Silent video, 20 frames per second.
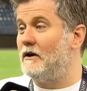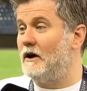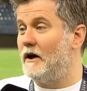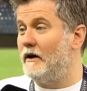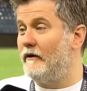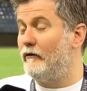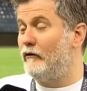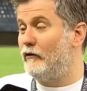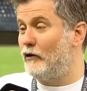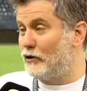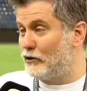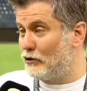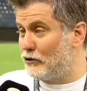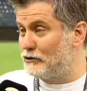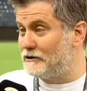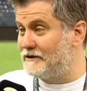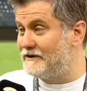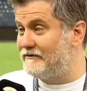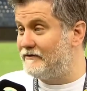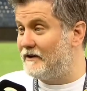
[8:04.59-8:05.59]
E,
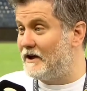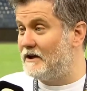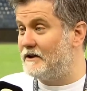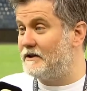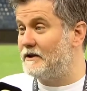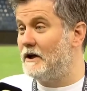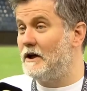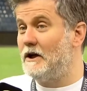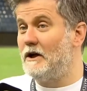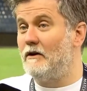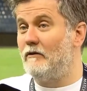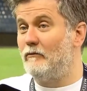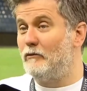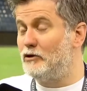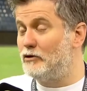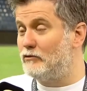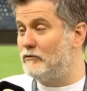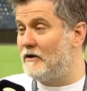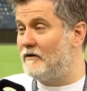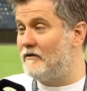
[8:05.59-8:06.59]
Rossi var.
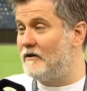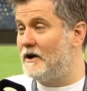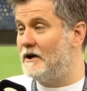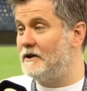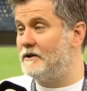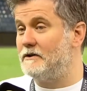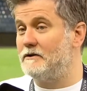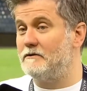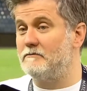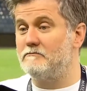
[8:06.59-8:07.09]
Bruma var.